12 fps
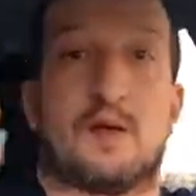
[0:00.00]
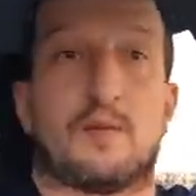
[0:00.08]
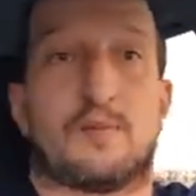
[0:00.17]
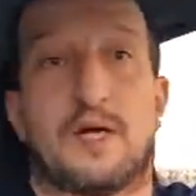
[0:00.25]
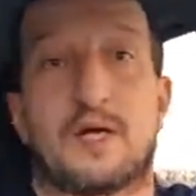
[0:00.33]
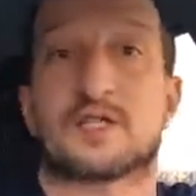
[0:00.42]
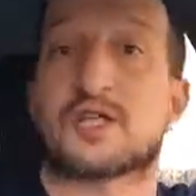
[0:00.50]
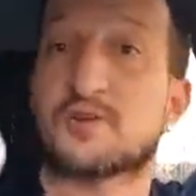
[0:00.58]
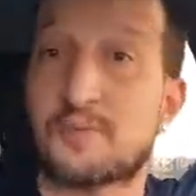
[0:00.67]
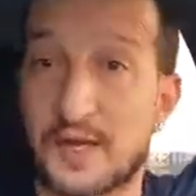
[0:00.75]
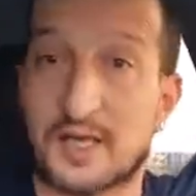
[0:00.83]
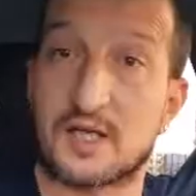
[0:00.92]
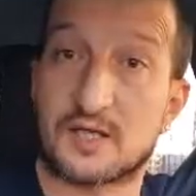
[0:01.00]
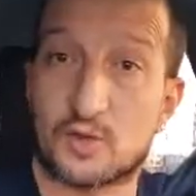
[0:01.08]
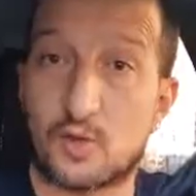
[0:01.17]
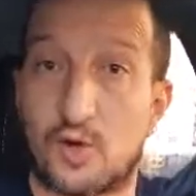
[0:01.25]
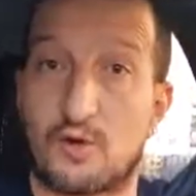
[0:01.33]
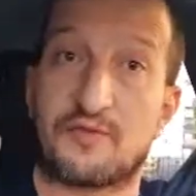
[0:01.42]
Ah ben, j'espère qu'un
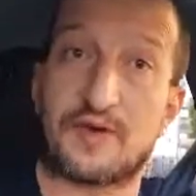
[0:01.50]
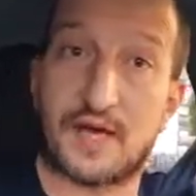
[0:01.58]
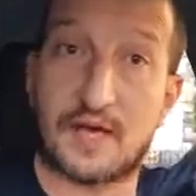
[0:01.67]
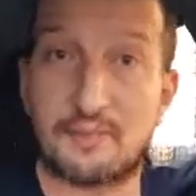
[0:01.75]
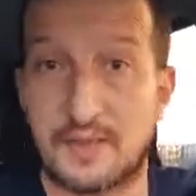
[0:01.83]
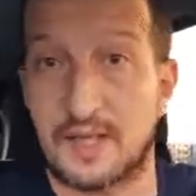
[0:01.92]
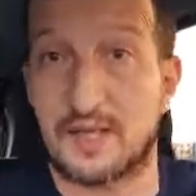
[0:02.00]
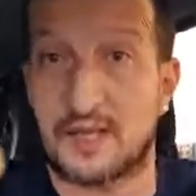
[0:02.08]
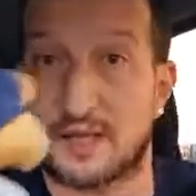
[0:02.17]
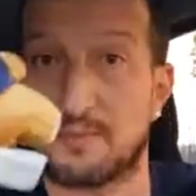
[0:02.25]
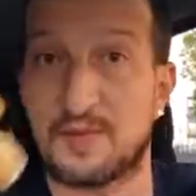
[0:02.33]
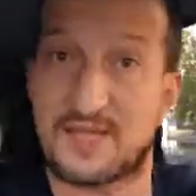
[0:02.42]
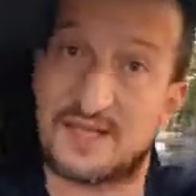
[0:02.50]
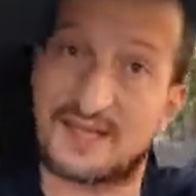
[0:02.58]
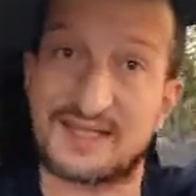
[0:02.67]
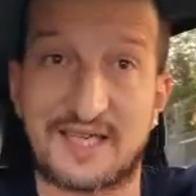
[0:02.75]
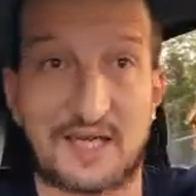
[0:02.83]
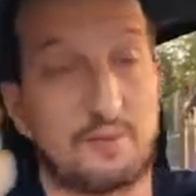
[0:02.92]
jour on verra ma
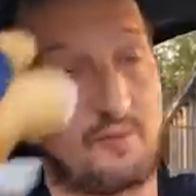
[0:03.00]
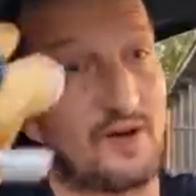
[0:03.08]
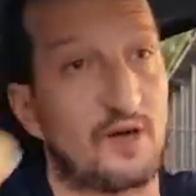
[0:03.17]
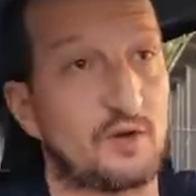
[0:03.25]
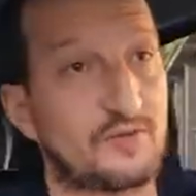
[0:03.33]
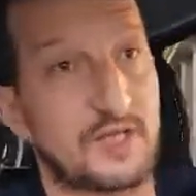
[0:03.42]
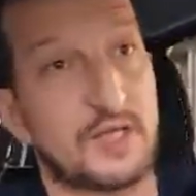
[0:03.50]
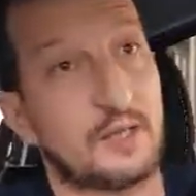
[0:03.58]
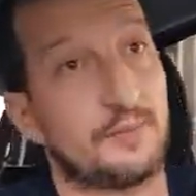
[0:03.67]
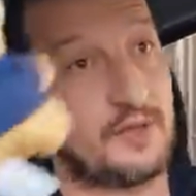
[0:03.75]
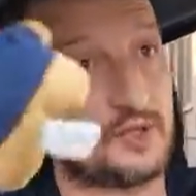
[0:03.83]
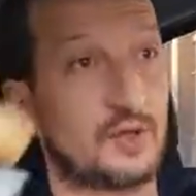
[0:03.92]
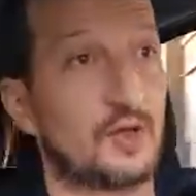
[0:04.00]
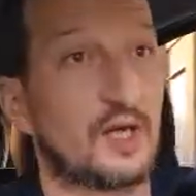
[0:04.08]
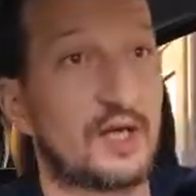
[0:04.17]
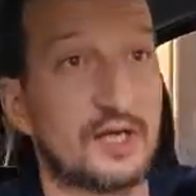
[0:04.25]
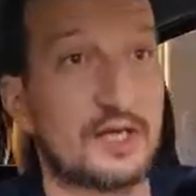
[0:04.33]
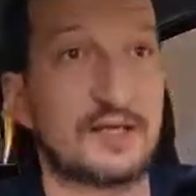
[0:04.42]
Mrs. Grimm va revenir parce que
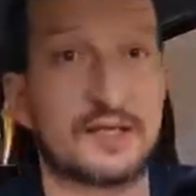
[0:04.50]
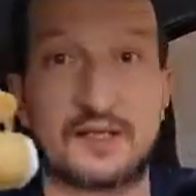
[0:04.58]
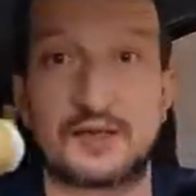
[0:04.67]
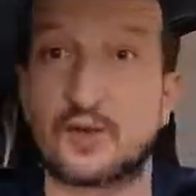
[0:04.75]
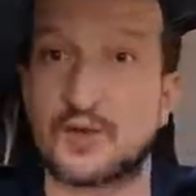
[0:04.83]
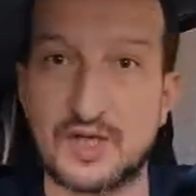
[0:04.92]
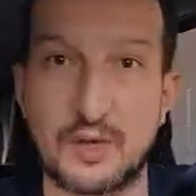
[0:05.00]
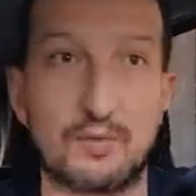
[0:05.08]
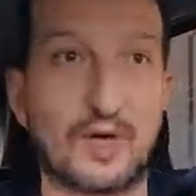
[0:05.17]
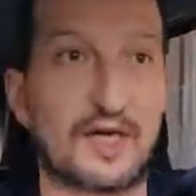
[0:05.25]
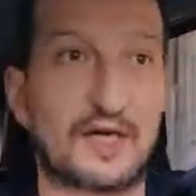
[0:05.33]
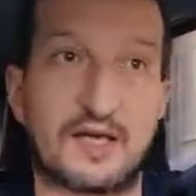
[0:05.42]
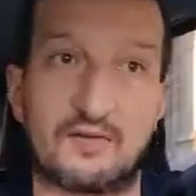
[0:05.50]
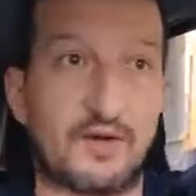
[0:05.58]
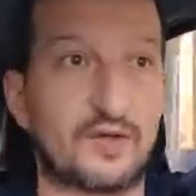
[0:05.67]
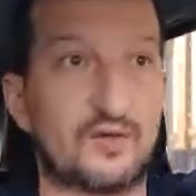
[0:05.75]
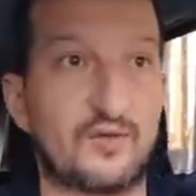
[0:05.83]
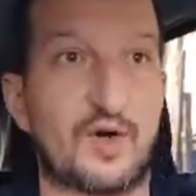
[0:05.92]
là, dans un mois, elle
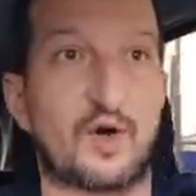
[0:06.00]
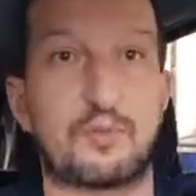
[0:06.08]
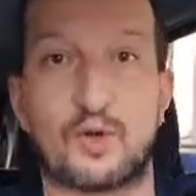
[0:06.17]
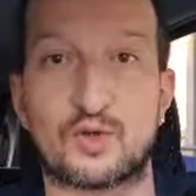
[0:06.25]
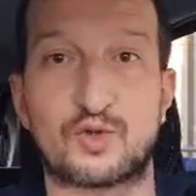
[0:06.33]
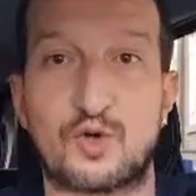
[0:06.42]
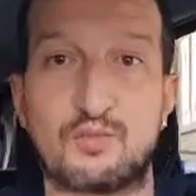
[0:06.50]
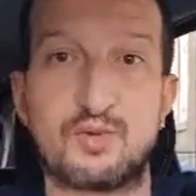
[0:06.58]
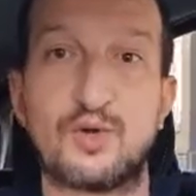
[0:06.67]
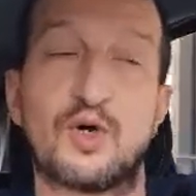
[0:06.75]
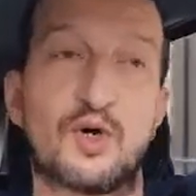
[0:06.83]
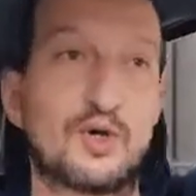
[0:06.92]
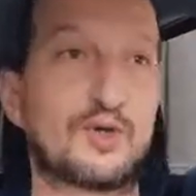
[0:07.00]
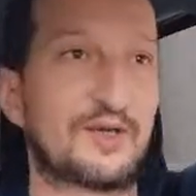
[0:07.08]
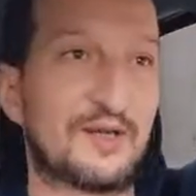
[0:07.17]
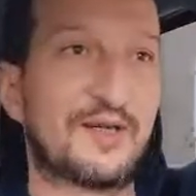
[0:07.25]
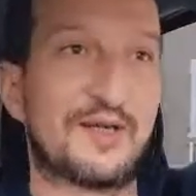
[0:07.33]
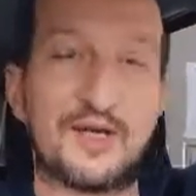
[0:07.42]
va devoir reprendre le boulot.
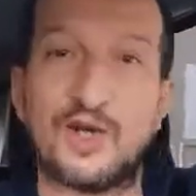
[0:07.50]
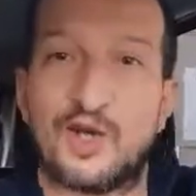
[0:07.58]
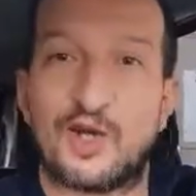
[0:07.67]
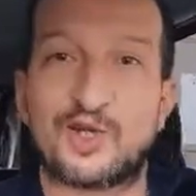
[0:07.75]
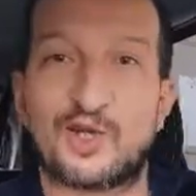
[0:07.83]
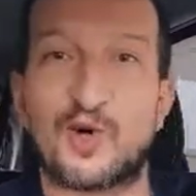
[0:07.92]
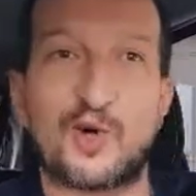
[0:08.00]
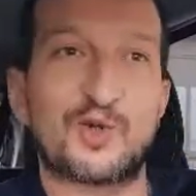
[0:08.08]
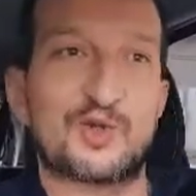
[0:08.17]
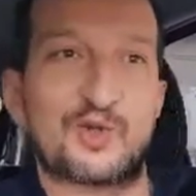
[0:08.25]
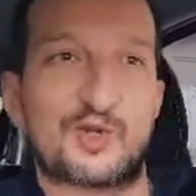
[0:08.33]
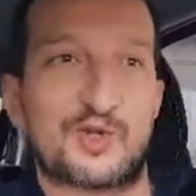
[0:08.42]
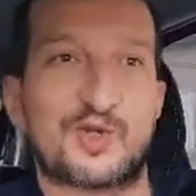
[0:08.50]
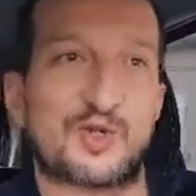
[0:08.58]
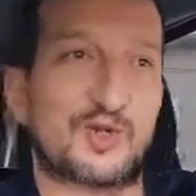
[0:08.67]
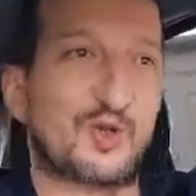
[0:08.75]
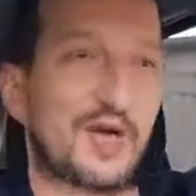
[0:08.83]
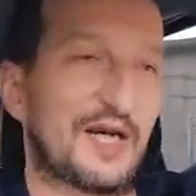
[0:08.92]
Je redoute ce
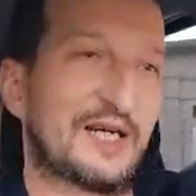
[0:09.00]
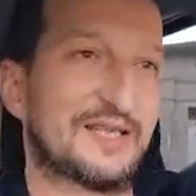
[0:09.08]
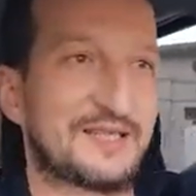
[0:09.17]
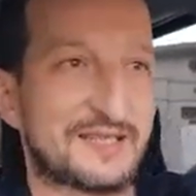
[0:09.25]
jour-là.